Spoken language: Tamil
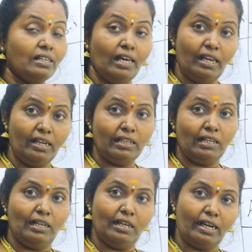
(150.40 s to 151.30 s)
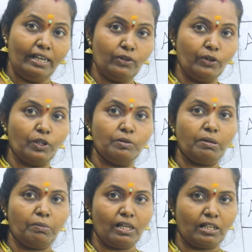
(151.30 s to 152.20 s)
நல்ல நிலையில் கை
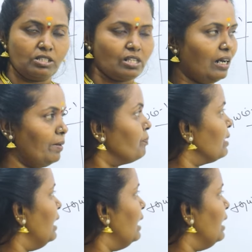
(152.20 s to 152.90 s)
கொடுக்கும் அப்படிங்கிறது சொல்லலாம்